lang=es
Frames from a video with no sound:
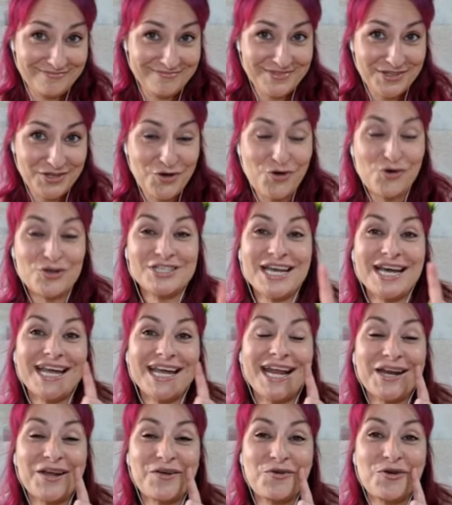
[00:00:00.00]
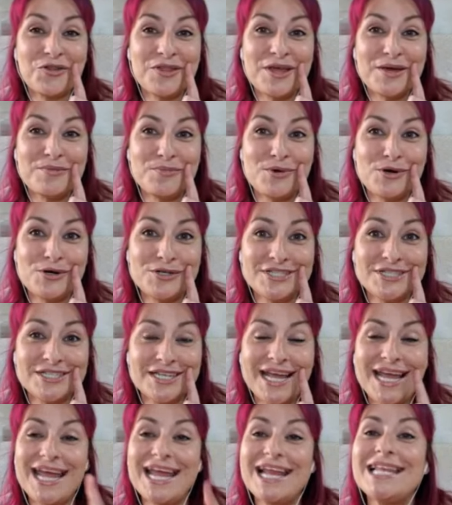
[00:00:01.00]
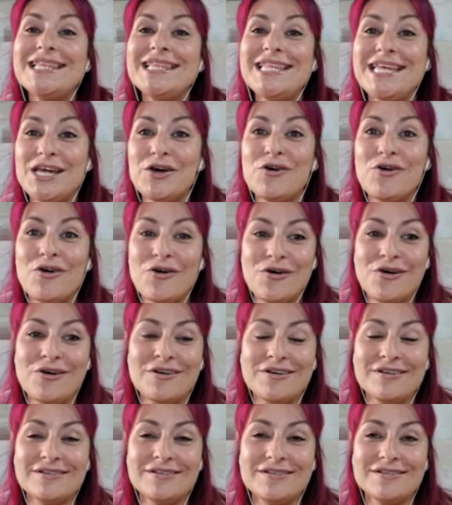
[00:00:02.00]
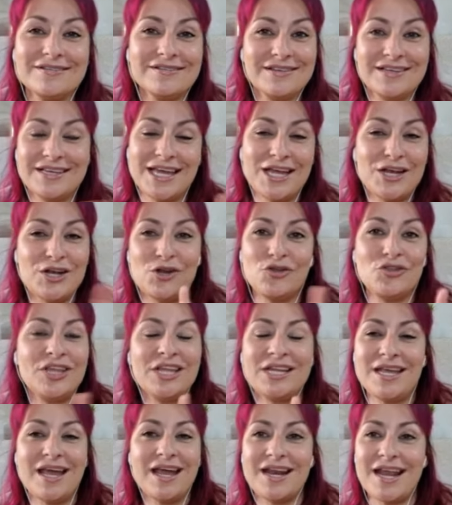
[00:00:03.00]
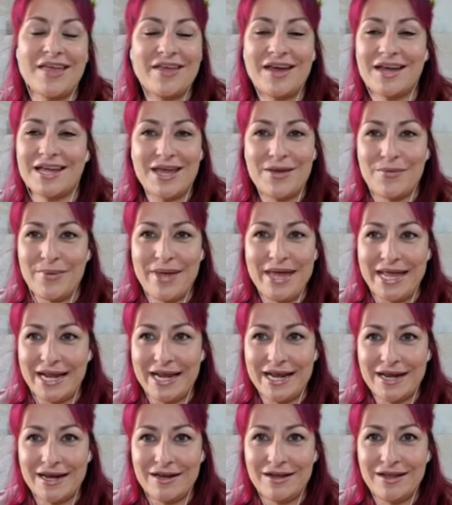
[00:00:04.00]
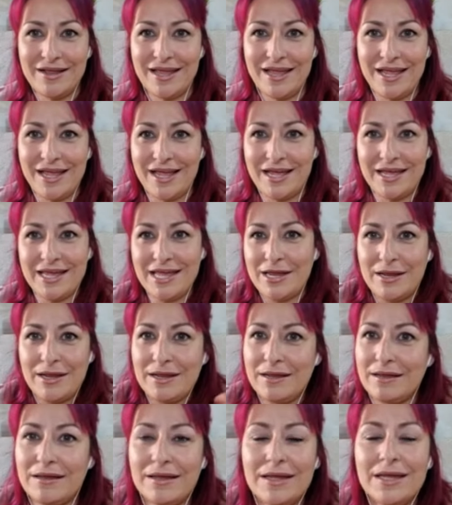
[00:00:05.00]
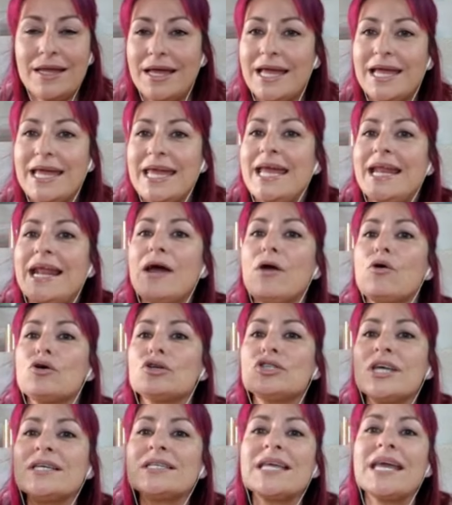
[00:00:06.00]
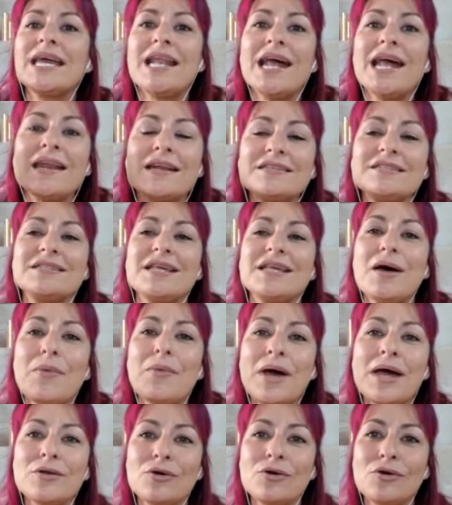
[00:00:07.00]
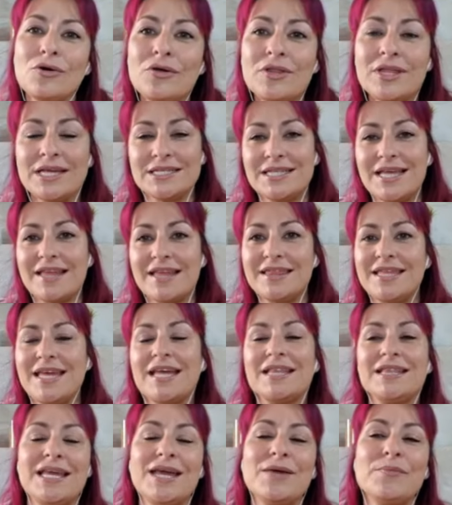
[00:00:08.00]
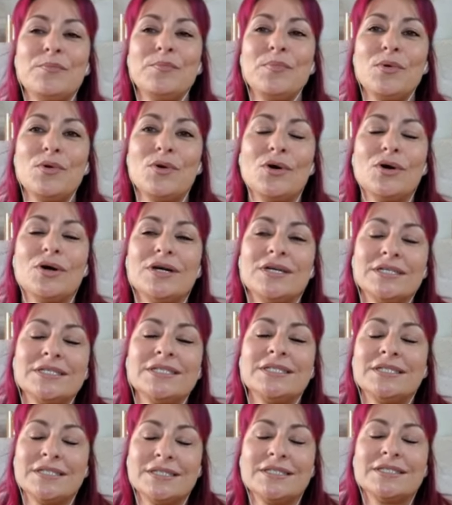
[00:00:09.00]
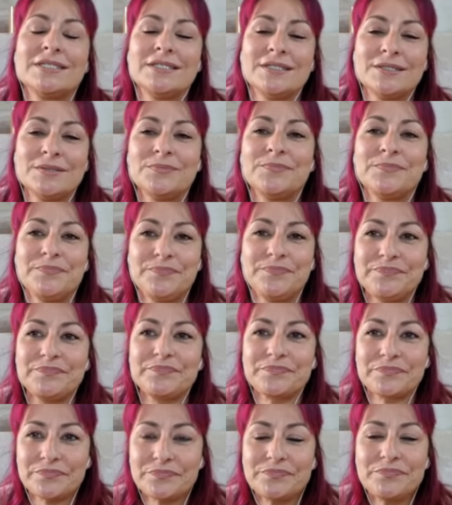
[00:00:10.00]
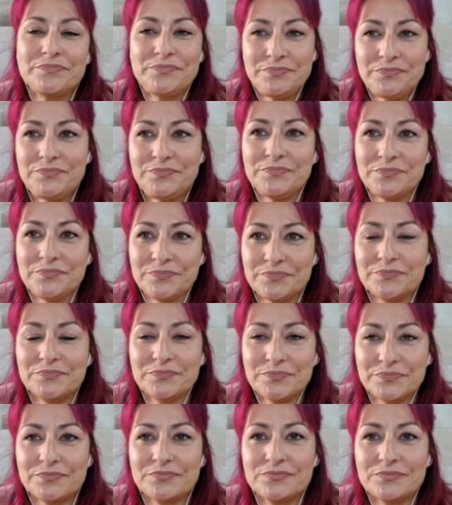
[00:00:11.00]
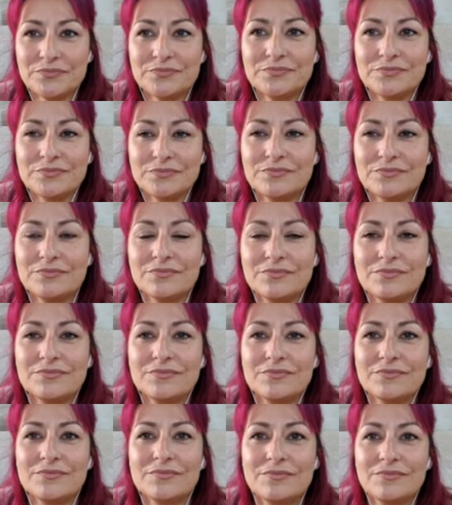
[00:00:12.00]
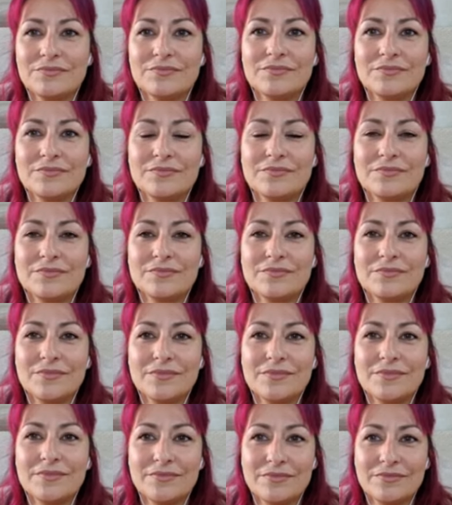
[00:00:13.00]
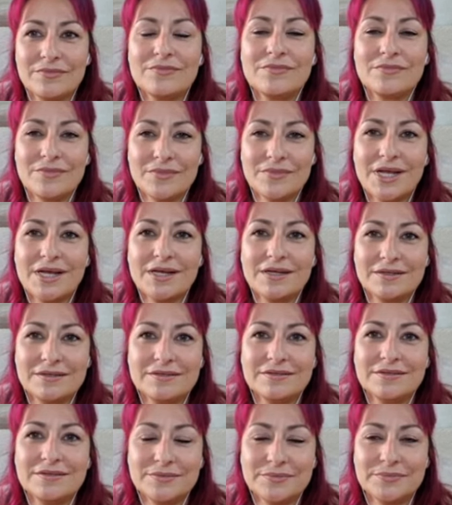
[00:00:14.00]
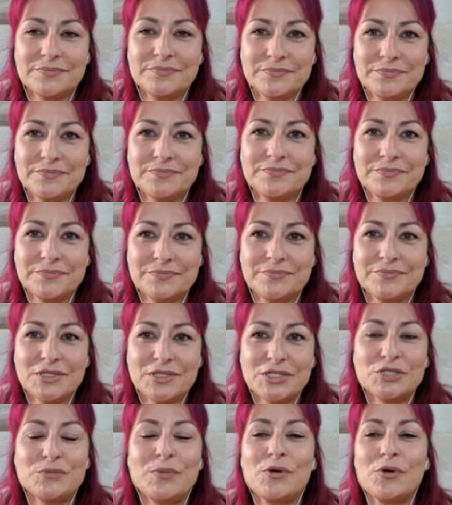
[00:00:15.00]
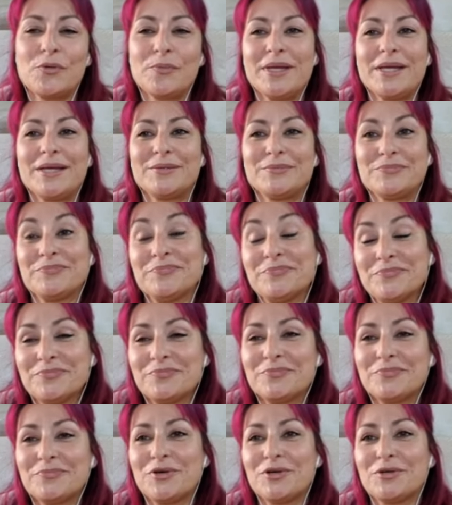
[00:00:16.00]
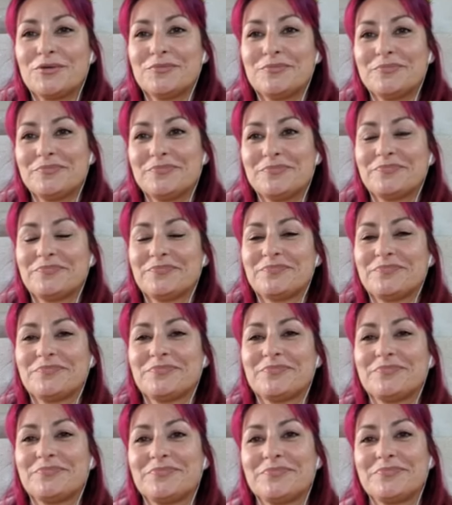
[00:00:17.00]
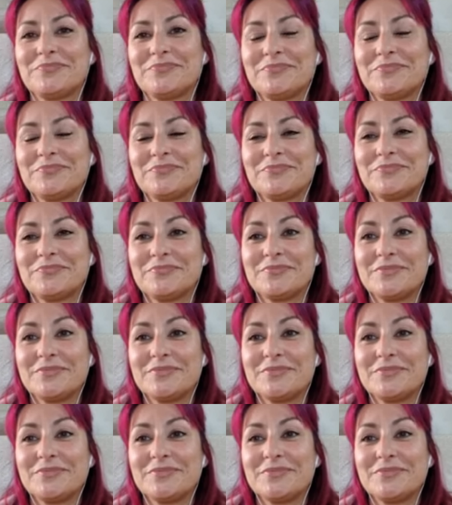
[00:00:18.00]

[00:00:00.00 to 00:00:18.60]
Cosa que recordemos, él dijo que no tenía nada que ver, eh, Que, eran cosas que él arrastraba, ¿no? Desde hacía tiempo. De antes, que venía de antes, además la bicheta lo dijo como diciendo, pero esto venía de antes, no, no es por mí. Bueno, por mí. ya veremos en estos capítulos.